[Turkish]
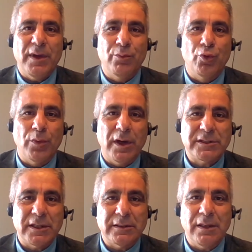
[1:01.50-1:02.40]
ve memur
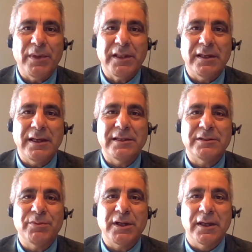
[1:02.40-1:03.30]
maaşlarında
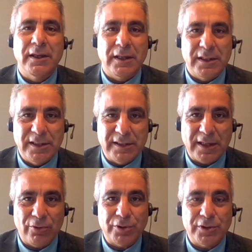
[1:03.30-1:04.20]
belirleyici bir
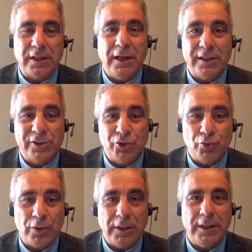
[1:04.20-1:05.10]
kriter olacak
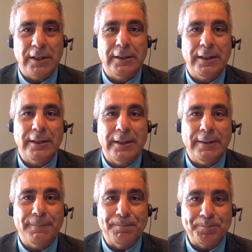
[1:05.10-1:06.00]
artış oranlarıyla
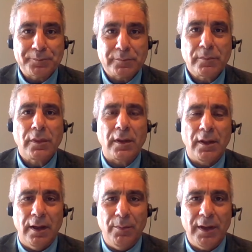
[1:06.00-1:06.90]
ilgili.
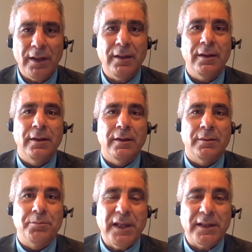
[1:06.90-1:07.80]
Ama
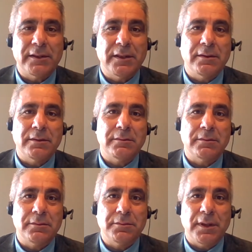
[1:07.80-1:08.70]
belki de